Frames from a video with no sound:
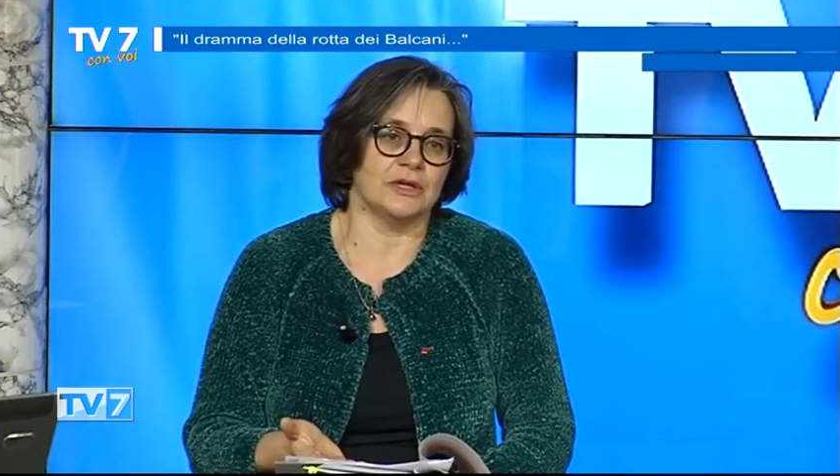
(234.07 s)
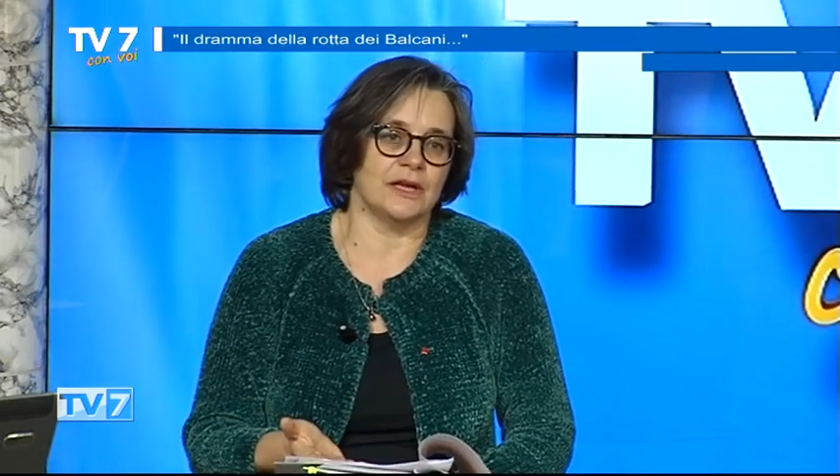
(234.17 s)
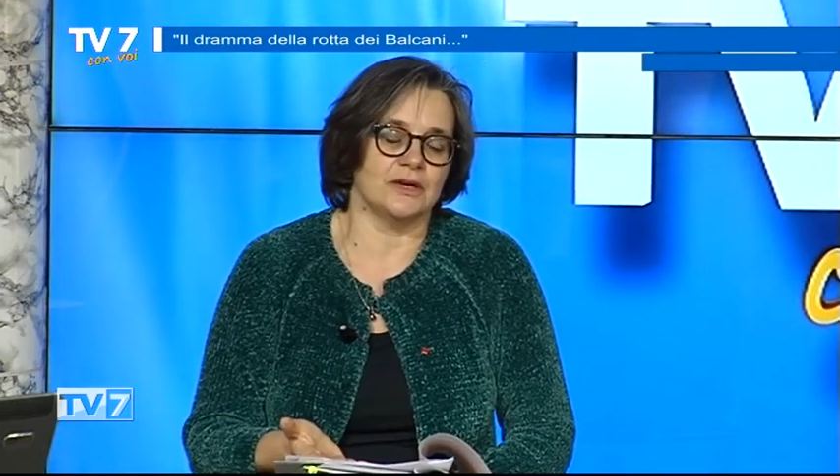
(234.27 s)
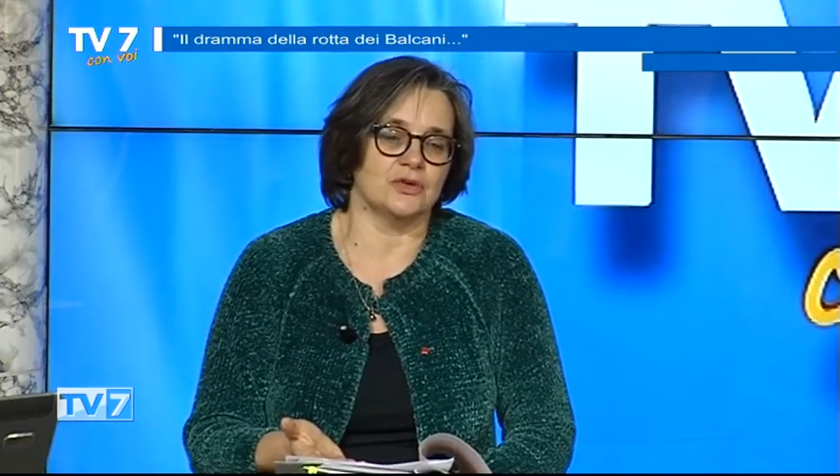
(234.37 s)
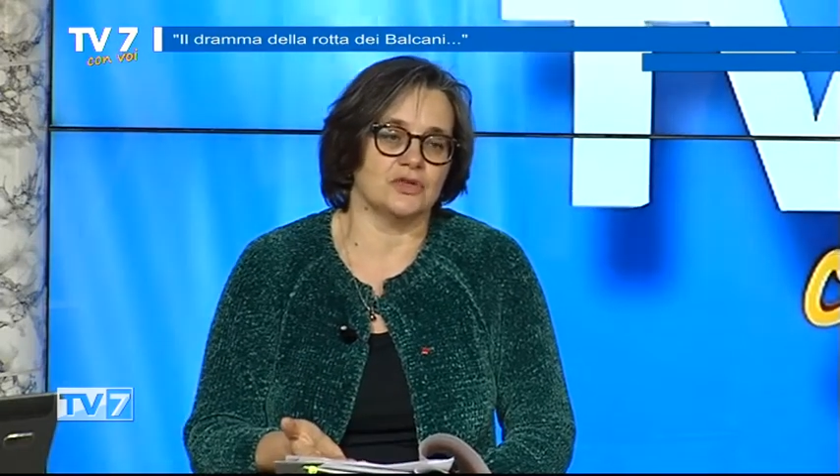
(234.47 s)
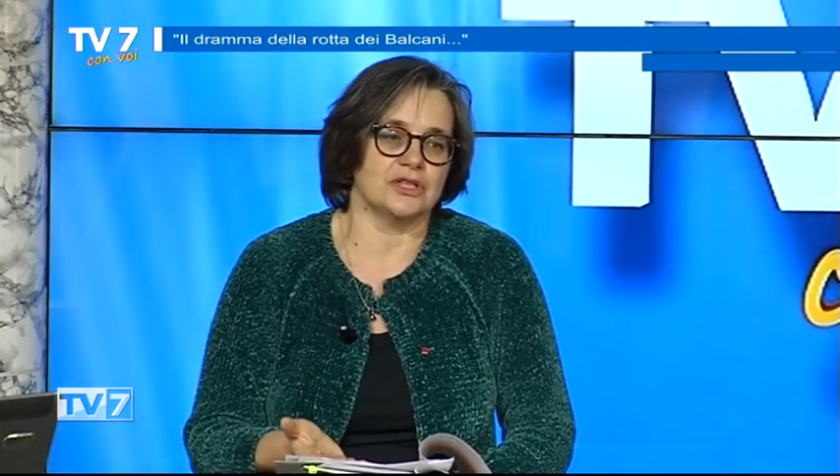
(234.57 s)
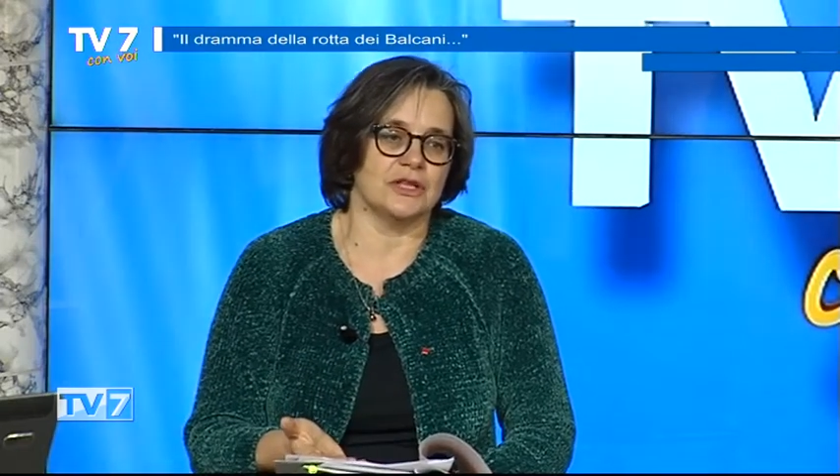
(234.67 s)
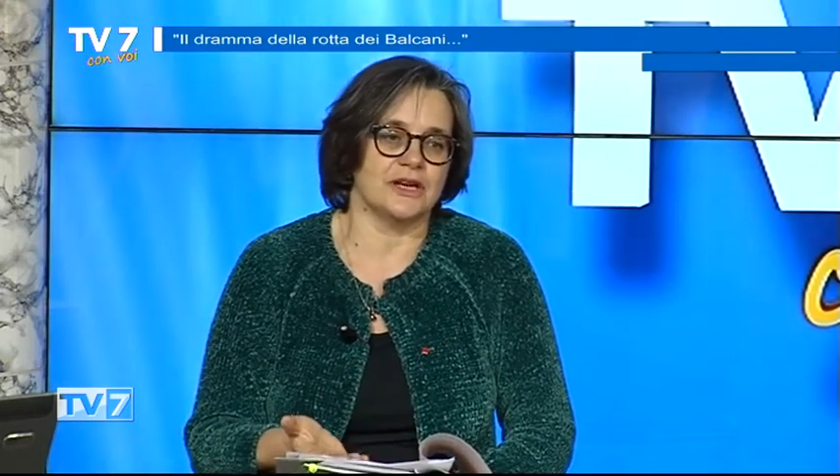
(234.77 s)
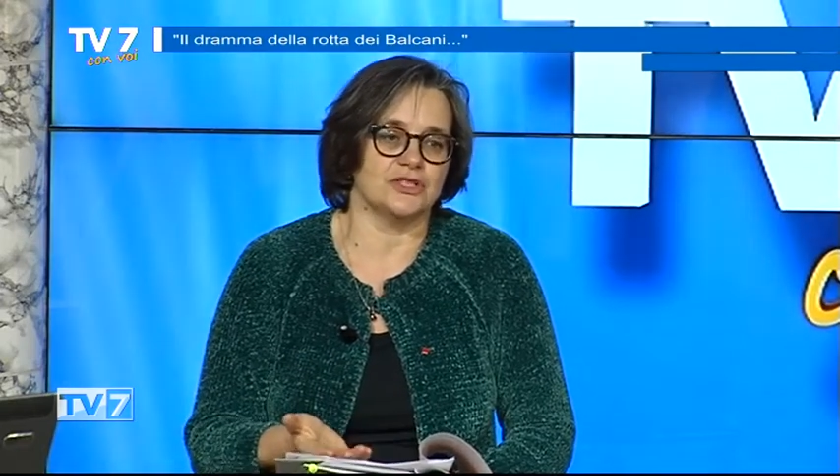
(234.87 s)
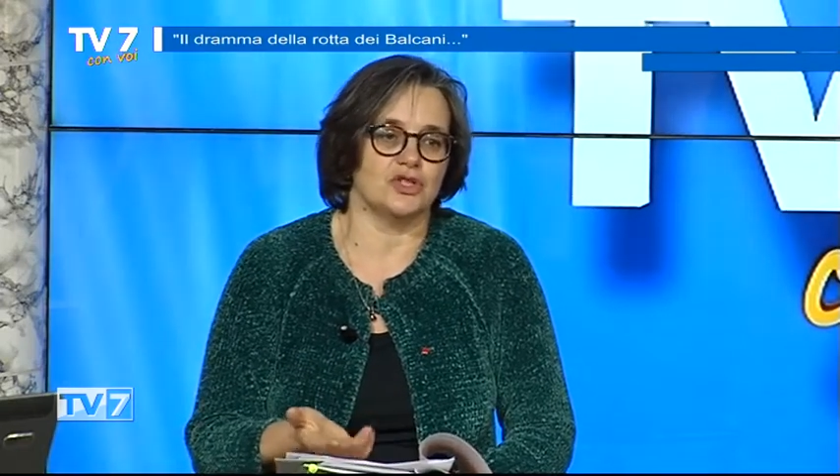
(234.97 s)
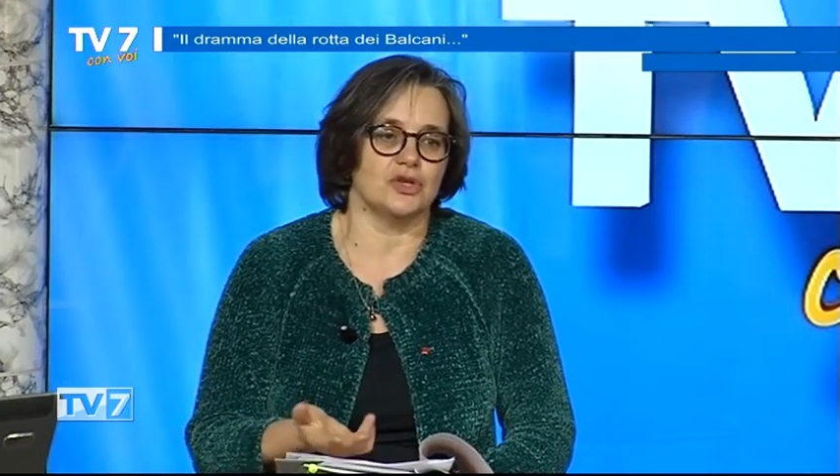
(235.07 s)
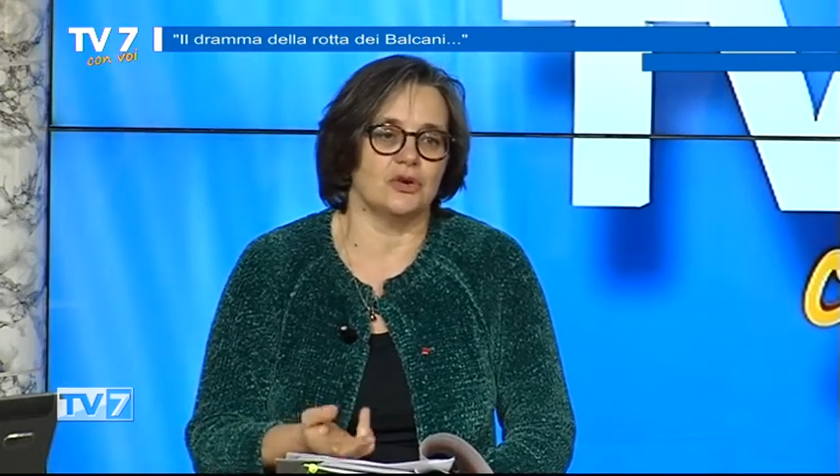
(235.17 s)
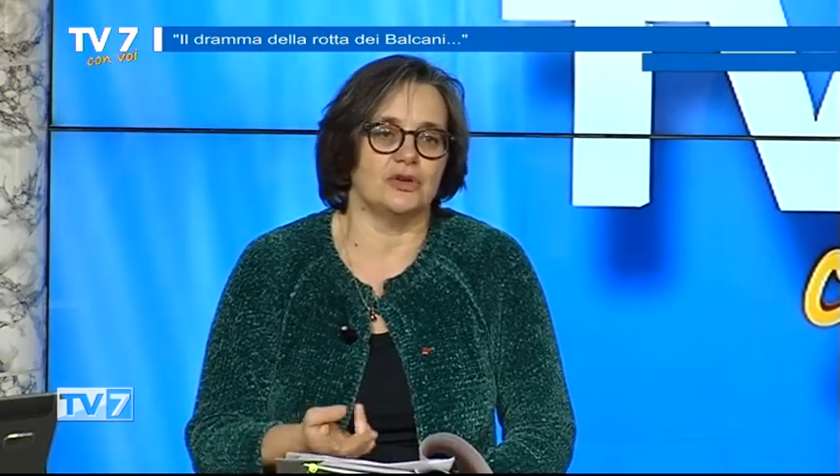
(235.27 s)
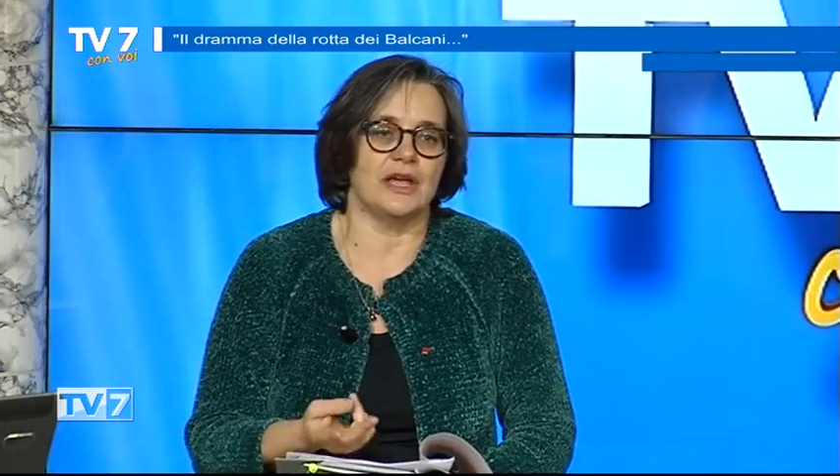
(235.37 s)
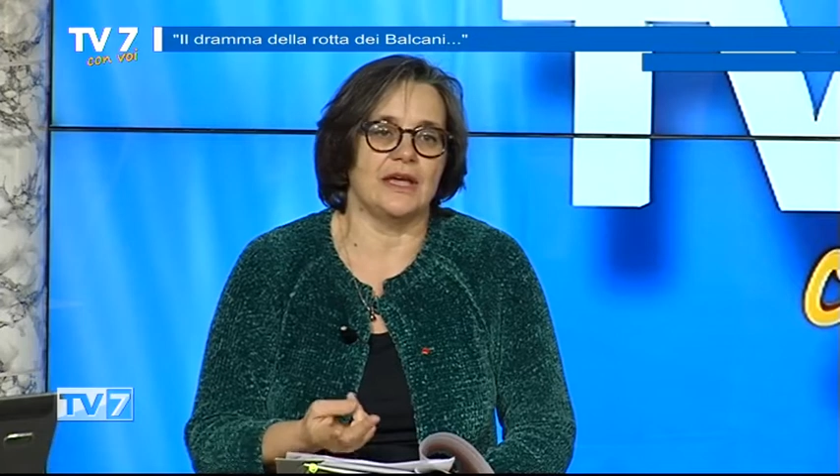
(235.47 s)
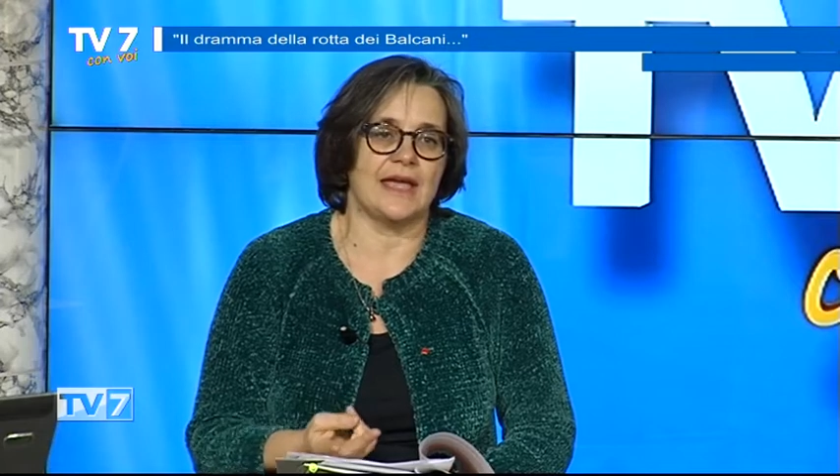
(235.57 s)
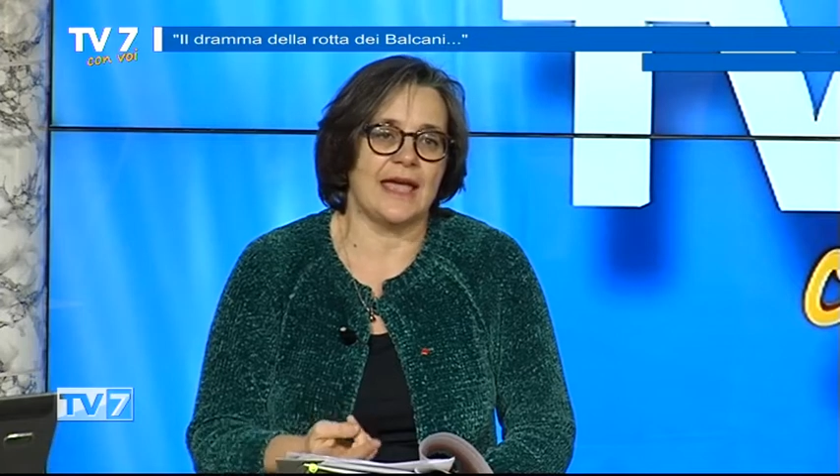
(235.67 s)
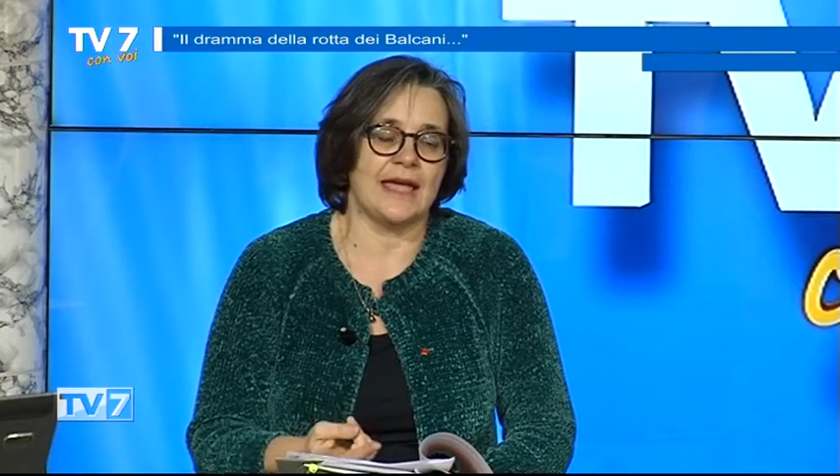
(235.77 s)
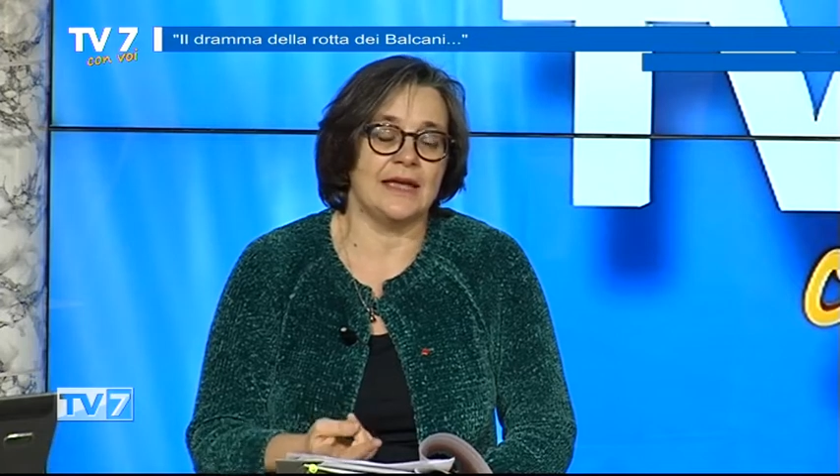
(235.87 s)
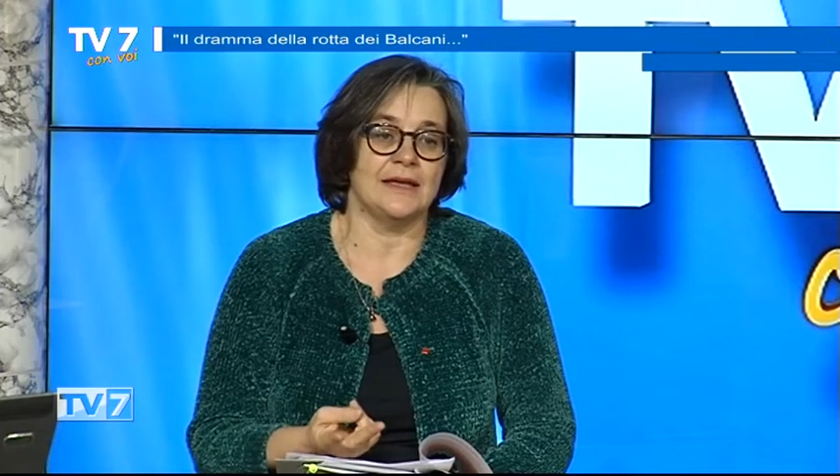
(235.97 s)
tenere in considerazione
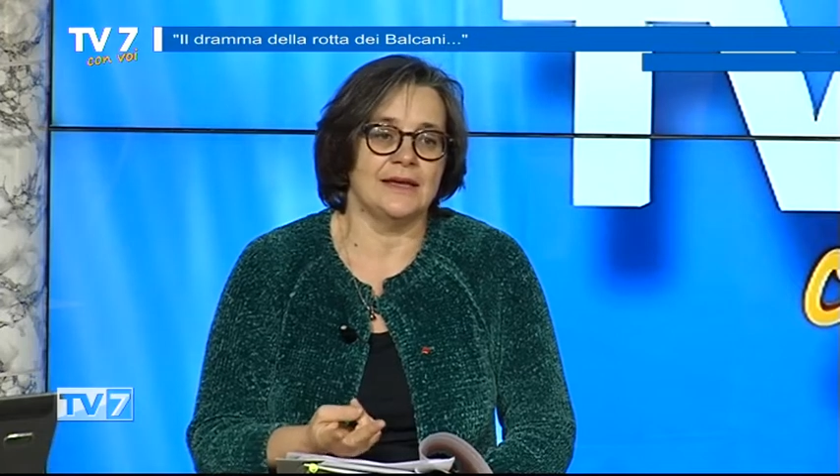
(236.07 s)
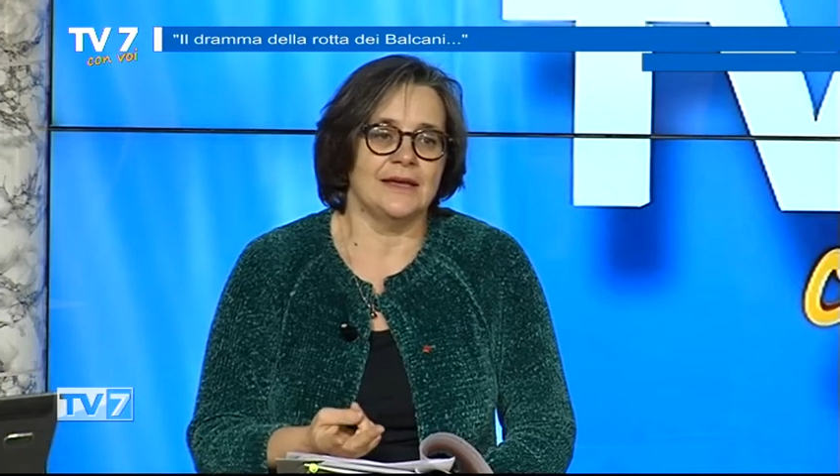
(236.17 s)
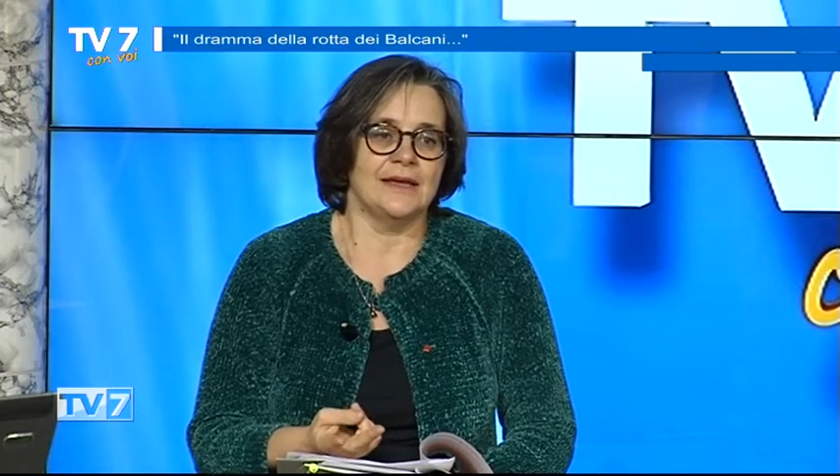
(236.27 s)
è